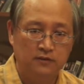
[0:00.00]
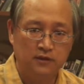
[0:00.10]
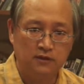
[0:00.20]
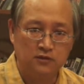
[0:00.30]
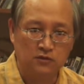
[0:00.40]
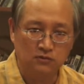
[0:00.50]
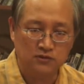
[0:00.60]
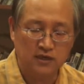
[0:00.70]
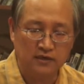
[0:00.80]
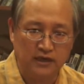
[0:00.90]
那个手
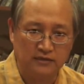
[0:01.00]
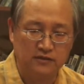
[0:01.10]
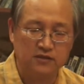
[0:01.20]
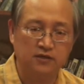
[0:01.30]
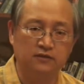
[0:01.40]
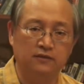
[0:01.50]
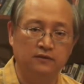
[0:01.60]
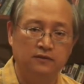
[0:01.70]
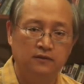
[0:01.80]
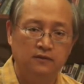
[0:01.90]
上拿着剑的，
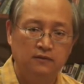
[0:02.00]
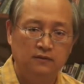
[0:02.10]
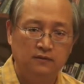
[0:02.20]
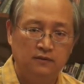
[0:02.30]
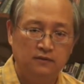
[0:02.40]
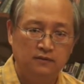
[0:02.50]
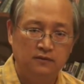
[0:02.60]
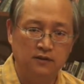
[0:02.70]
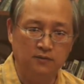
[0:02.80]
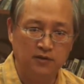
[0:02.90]

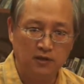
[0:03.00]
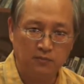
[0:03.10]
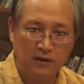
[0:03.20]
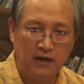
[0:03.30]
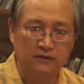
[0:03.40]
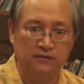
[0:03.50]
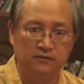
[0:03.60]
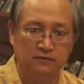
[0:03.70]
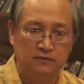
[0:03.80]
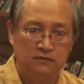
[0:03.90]
你们要怕的
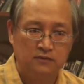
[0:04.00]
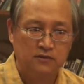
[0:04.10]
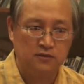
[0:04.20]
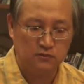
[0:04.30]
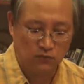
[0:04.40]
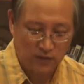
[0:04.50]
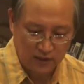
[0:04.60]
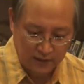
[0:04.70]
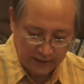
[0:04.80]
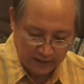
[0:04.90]
是
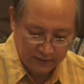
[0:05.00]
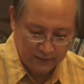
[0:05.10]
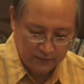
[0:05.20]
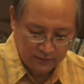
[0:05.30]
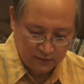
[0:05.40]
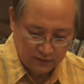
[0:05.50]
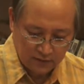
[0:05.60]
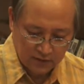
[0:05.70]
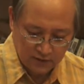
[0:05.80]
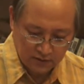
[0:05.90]
未来
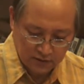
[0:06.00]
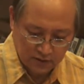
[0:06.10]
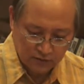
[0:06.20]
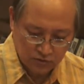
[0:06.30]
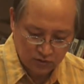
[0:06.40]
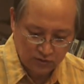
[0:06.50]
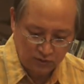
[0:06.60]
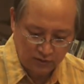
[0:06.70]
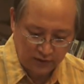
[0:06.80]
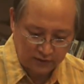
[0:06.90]
真正具
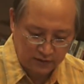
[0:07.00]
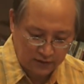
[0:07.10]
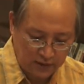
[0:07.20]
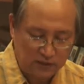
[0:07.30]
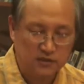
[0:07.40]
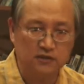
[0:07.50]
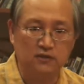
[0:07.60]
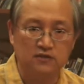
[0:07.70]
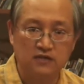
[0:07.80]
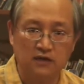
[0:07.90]
有两刃利剑
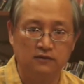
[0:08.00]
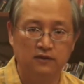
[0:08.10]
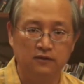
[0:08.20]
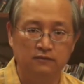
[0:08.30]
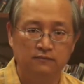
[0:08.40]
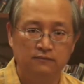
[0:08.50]
的上帝。